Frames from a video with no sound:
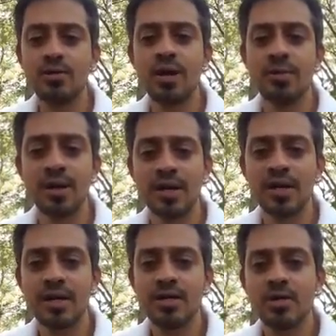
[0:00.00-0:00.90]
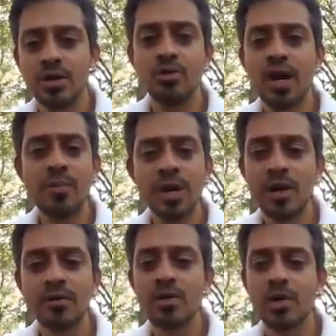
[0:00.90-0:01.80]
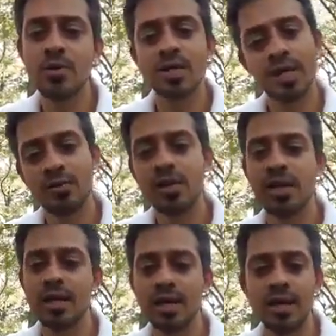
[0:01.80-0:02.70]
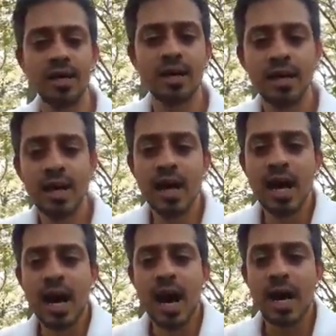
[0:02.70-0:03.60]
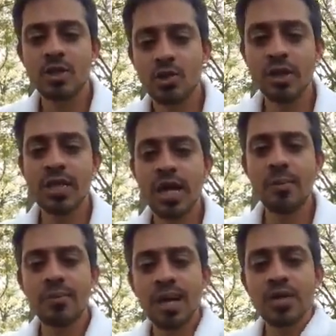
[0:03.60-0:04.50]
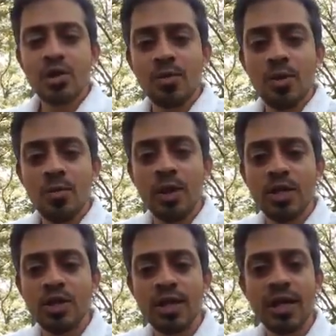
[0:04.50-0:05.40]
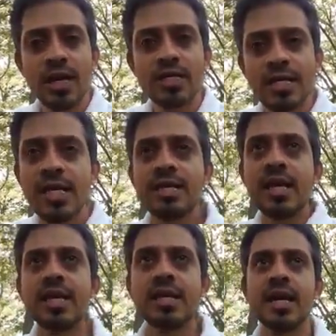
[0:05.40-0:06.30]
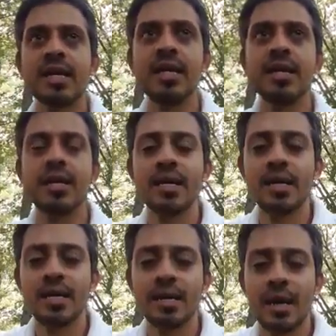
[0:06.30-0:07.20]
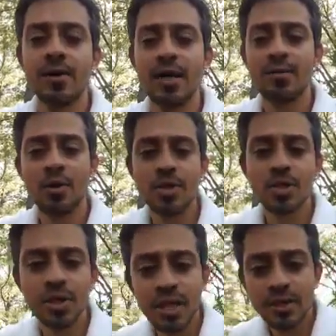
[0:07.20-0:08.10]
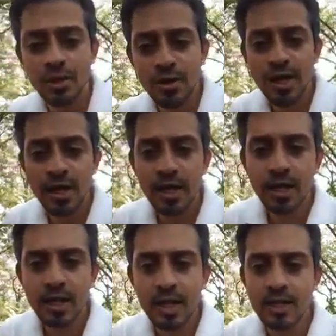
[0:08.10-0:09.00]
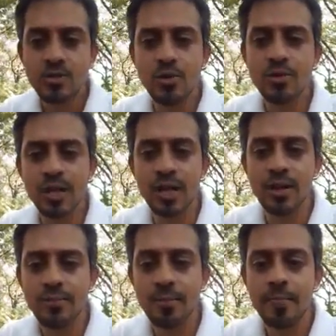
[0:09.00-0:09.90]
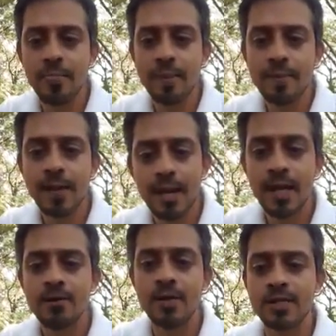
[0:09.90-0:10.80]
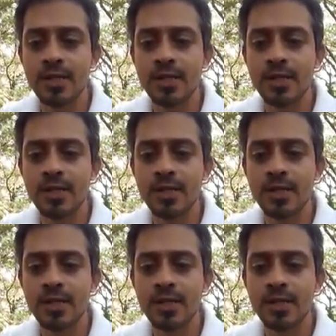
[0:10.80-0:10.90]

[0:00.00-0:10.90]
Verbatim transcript: দু নম্বর যদি দু নম্বর হয় কোনো সমস্যা নেই করতে থাকেন আর যদি আপনার জন্ম পরিচয়টা ঠিক থেকে থাকে তাহলে ভবিষ্যতে এ ধরনের কাজ করবেন না আল্লাহর